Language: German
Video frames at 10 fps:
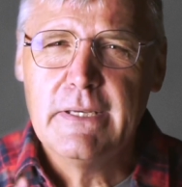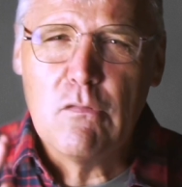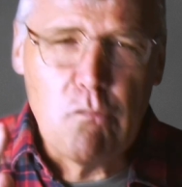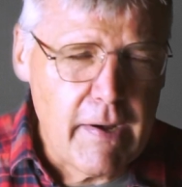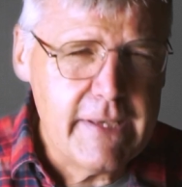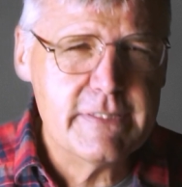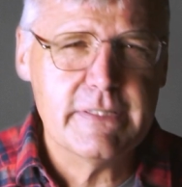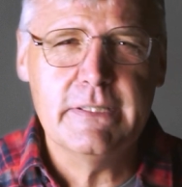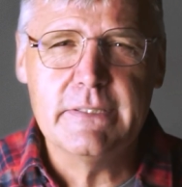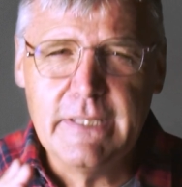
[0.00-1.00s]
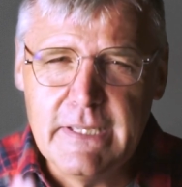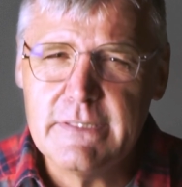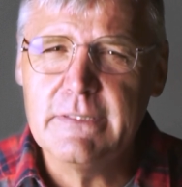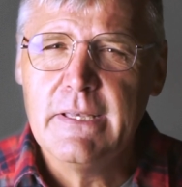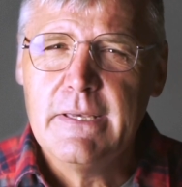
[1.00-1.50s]
weiß in
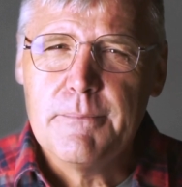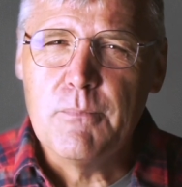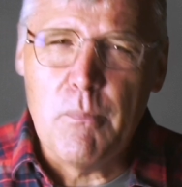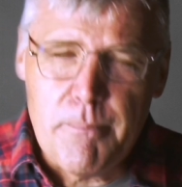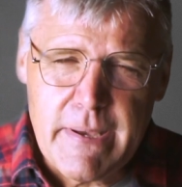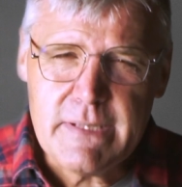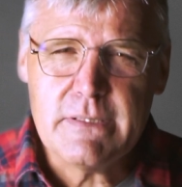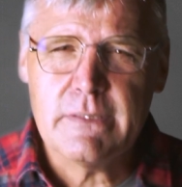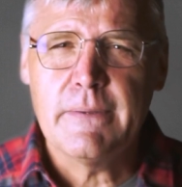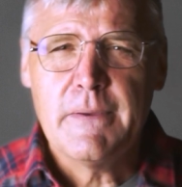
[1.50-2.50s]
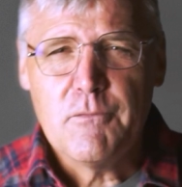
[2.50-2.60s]
den Momenten,